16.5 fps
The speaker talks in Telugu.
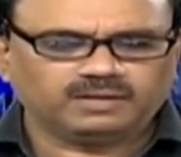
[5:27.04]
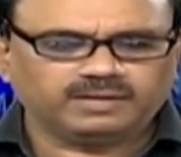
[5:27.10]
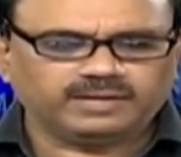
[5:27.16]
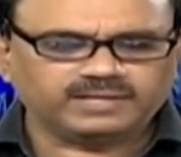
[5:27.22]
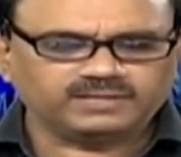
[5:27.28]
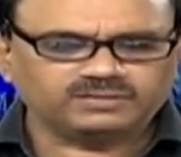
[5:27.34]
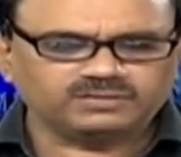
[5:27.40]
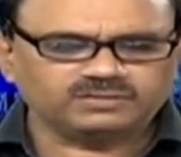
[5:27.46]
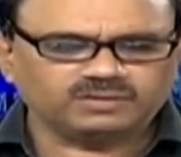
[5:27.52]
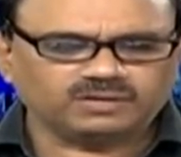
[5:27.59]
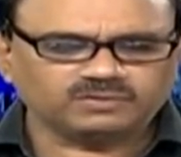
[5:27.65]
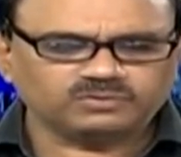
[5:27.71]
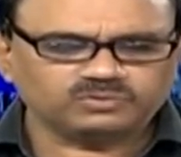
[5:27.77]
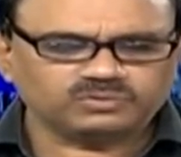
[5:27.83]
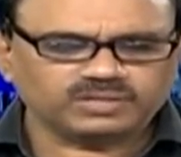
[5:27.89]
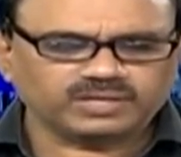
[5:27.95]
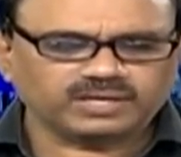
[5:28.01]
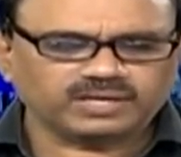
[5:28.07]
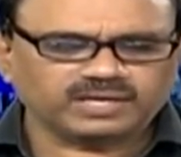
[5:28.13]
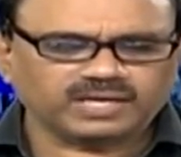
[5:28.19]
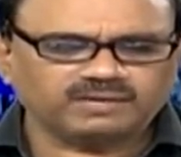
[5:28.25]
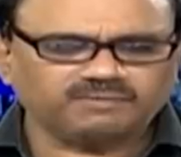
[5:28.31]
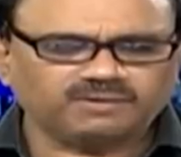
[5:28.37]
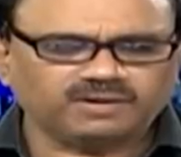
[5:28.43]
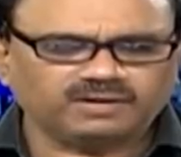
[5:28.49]
నెక్స్ట్ స్టాక్ చూస్తే కనుక
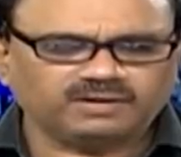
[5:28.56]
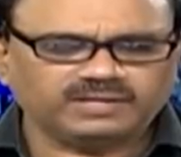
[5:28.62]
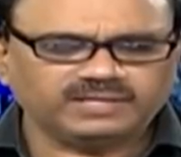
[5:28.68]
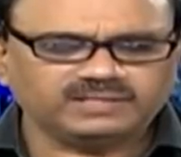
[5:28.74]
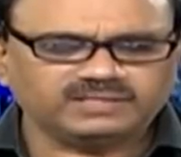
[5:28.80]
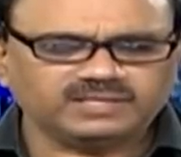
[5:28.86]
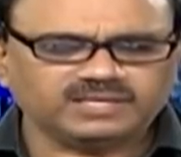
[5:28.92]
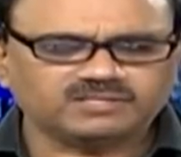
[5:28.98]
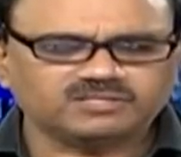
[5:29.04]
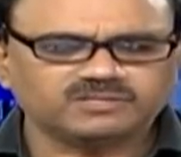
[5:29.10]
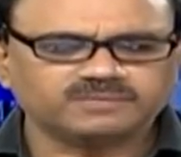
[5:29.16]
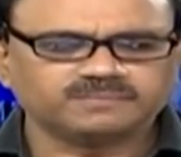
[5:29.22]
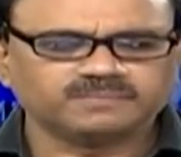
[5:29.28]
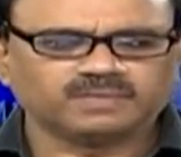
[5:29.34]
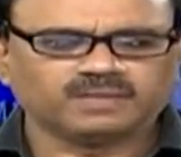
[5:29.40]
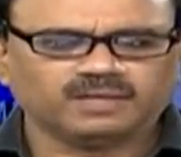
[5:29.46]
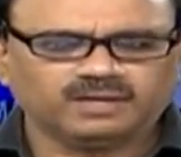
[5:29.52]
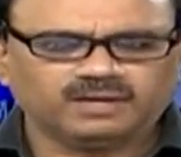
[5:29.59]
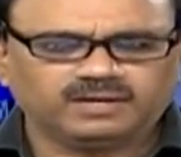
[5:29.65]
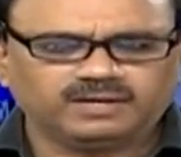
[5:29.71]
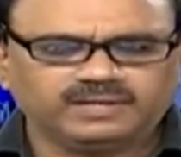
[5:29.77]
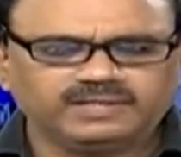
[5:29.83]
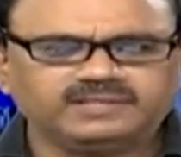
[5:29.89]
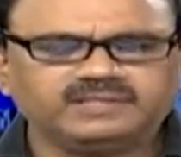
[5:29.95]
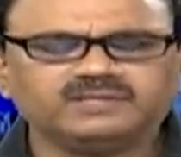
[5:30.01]
ఇవాళ టీసీఎస్
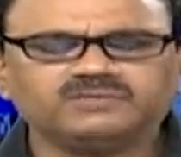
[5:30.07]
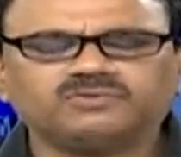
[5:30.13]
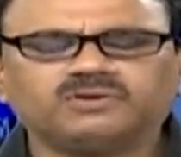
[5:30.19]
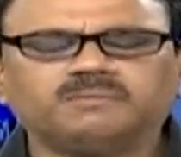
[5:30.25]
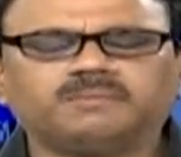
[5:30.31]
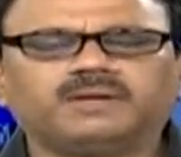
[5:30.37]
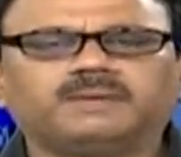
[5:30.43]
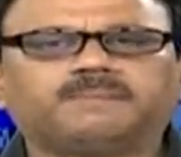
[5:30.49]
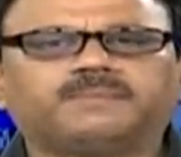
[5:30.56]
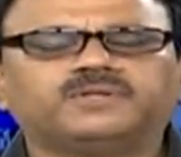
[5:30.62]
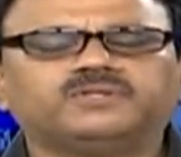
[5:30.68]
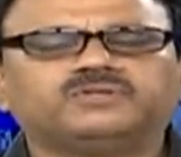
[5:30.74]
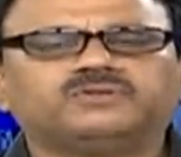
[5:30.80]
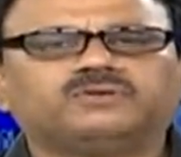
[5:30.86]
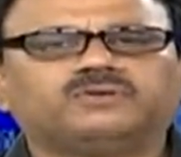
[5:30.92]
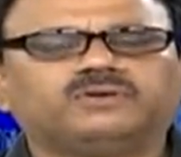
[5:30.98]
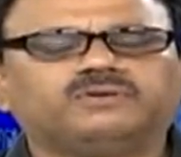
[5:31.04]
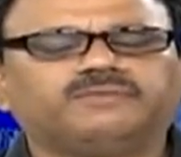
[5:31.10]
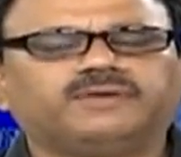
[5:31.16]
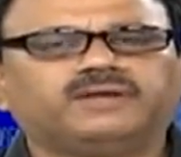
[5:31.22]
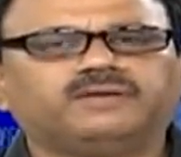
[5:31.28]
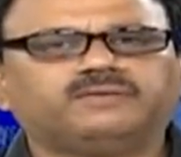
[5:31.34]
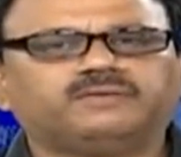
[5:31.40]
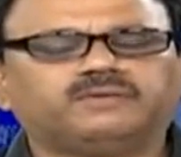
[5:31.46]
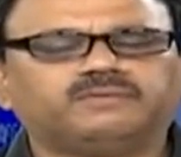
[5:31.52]
టీసీఎస్ కూడా మనం ఎప్పటి నుంచో రెండు
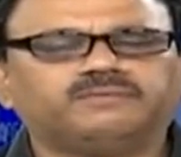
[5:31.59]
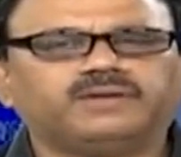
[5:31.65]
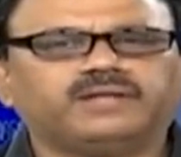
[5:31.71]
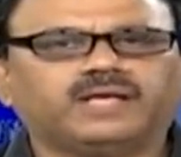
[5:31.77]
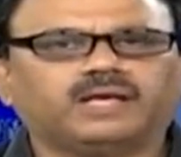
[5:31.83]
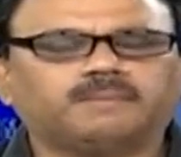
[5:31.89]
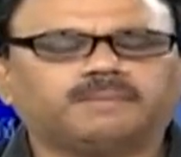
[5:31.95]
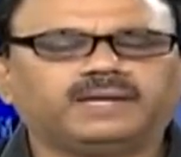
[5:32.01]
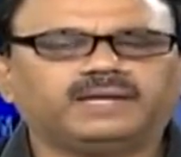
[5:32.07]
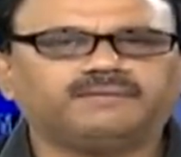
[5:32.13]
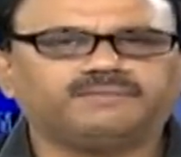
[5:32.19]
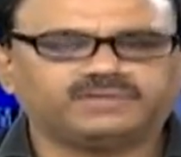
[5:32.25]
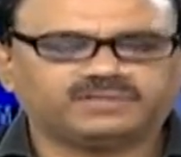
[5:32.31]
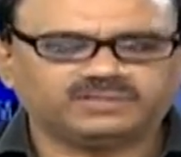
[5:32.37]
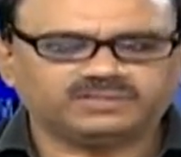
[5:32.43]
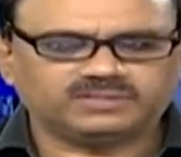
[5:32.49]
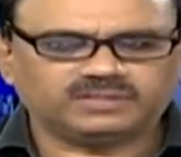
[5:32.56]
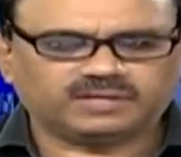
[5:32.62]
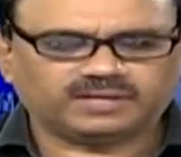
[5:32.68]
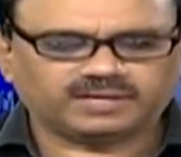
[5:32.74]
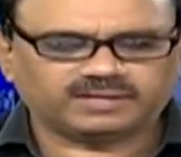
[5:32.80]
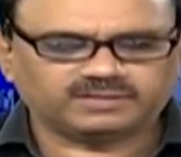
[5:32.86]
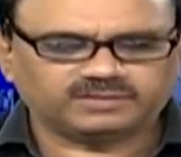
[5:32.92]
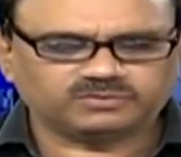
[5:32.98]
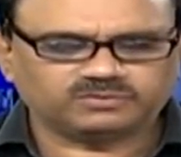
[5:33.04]
వేలు రెండు వేల యాభై లెవెల్స్ నుంచి
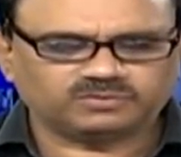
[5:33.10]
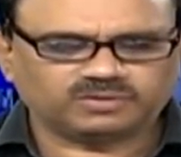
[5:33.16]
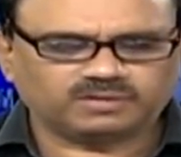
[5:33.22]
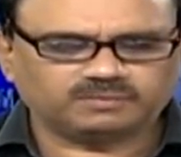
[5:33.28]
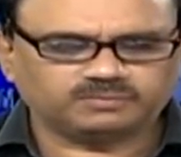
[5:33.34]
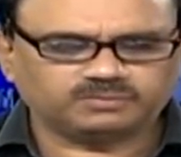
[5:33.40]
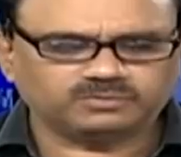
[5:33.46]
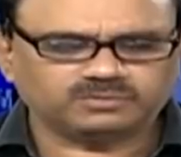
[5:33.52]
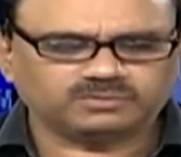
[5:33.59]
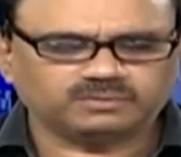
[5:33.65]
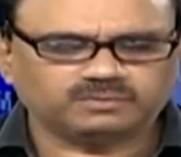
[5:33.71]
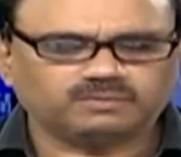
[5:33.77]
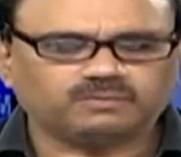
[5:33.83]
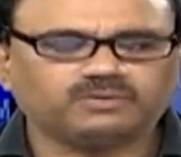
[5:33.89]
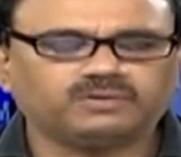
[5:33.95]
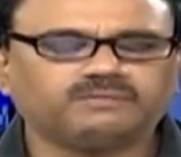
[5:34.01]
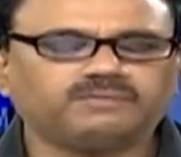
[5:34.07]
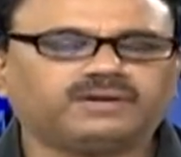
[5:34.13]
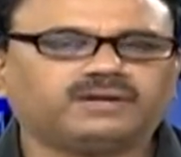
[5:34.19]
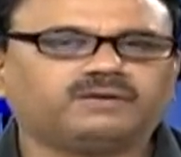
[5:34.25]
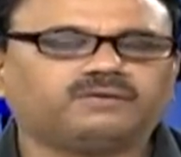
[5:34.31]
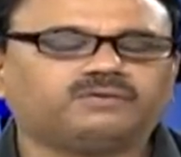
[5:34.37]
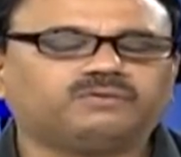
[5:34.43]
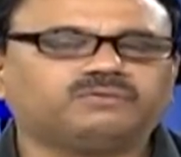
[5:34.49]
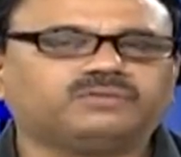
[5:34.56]
ట్రాక్ చేస్తున్నాము రెండు వేల
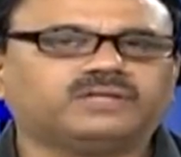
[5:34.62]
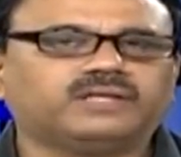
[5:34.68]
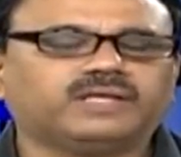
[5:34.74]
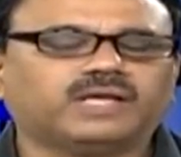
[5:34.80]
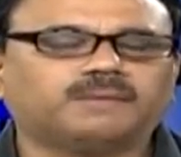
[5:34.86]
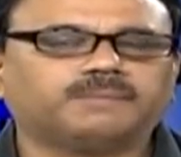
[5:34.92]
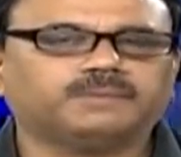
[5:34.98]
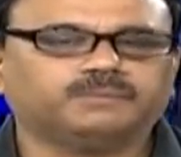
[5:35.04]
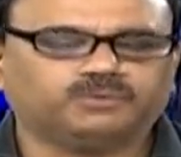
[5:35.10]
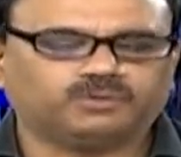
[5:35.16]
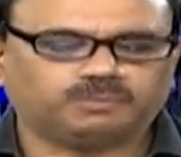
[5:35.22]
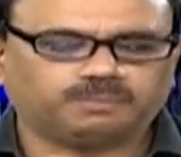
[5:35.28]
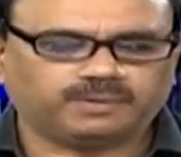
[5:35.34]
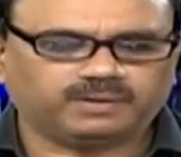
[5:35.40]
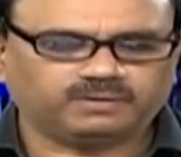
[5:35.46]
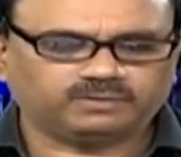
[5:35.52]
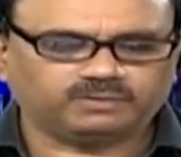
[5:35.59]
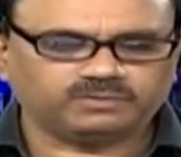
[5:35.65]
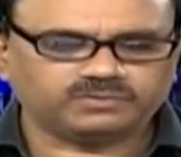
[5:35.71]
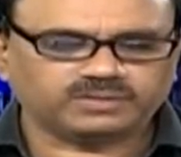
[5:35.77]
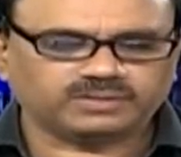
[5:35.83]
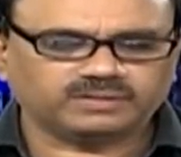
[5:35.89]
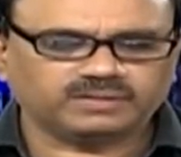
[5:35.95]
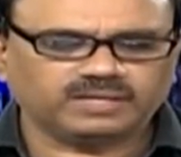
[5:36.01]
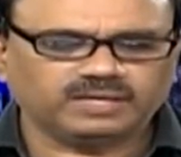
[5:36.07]
రెండు వందల యాభై మూడు రూపాయల్లో
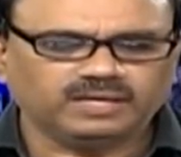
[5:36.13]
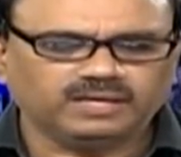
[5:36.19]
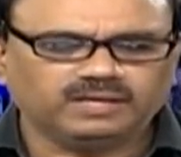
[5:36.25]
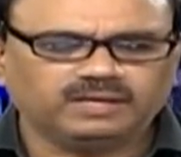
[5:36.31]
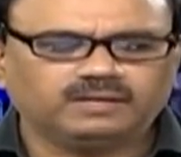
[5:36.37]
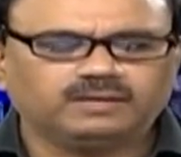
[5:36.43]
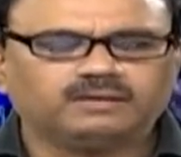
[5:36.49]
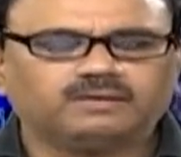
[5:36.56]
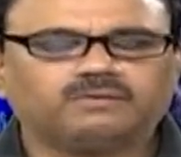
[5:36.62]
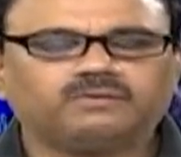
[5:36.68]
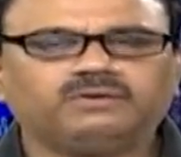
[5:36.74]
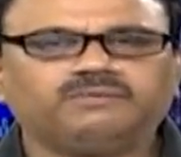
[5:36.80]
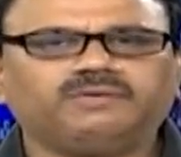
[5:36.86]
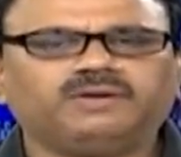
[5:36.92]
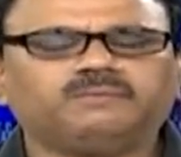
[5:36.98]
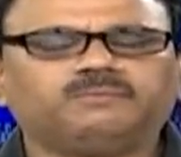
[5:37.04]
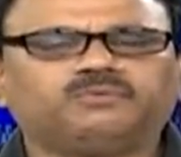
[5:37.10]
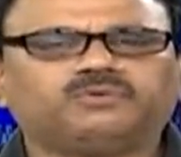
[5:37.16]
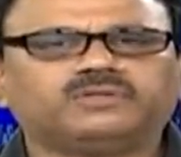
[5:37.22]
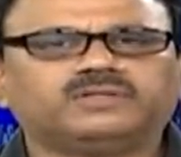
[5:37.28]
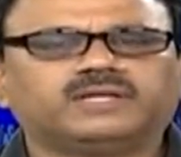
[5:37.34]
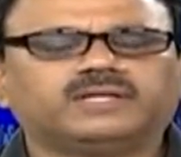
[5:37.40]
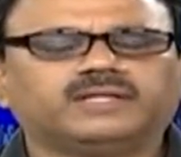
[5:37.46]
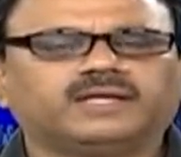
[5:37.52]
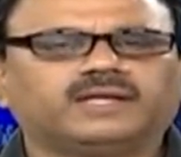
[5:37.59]
క్లోజ్ అయింది రెండు వేల మూడు
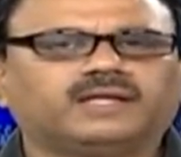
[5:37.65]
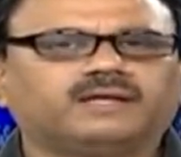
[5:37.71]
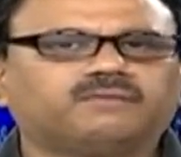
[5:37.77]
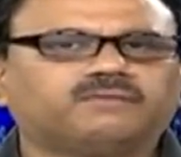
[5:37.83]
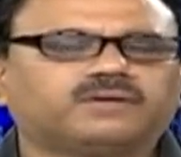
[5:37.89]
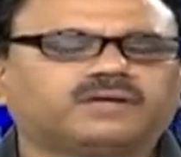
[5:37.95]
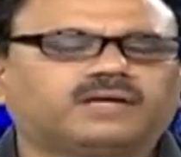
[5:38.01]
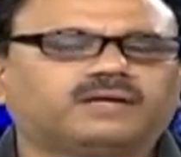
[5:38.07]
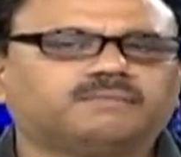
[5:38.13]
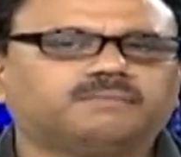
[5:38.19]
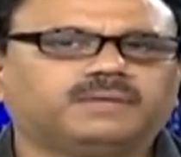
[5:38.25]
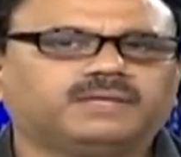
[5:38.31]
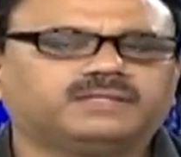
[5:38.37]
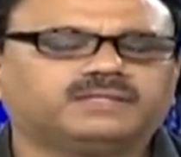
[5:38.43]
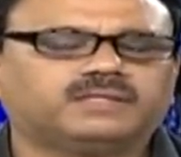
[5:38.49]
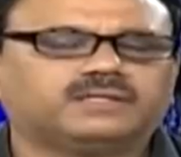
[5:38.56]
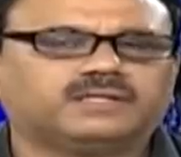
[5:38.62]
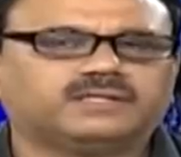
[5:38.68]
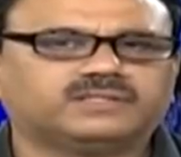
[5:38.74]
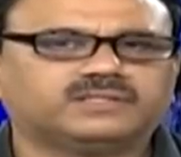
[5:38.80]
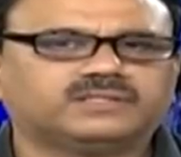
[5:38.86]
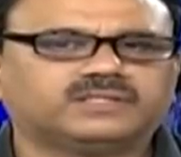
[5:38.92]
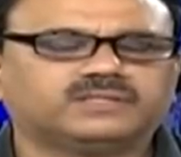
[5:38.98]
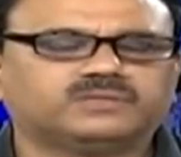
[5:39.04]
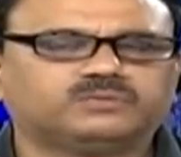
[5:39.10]
వందల దగ్గర ఒక మేజర్
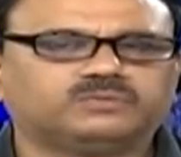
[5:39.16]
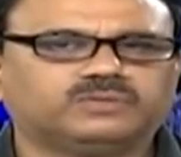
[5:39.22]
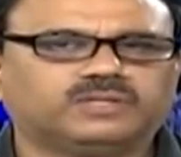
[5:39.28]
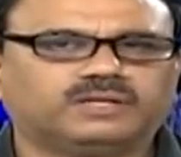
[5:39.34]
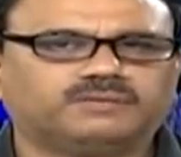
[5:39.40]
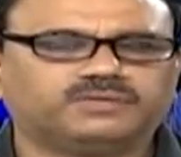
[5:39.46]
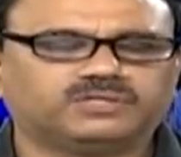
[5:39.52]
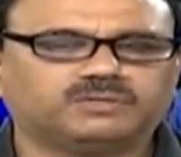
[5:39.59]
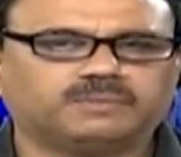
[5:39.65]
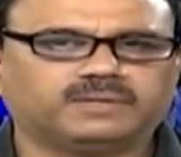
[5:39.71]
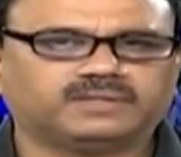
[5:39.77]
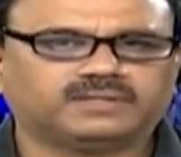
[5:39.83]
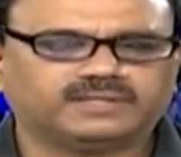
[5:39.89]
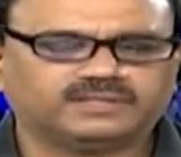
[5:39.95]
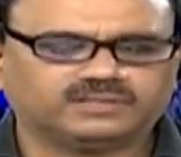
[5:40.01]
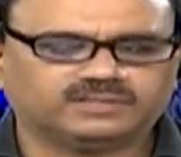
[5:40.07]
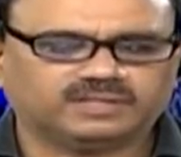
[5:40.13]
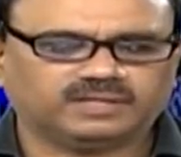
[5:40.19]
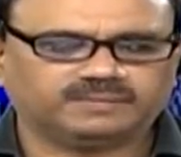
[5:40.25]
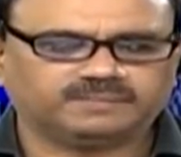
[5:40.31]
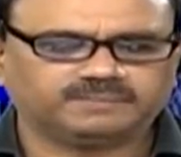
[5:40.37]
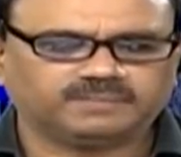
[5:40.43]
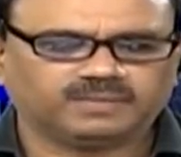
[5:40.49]
రెసిస్టెన్స్ ఉందన్న విషయం మనకు తెలిసిందే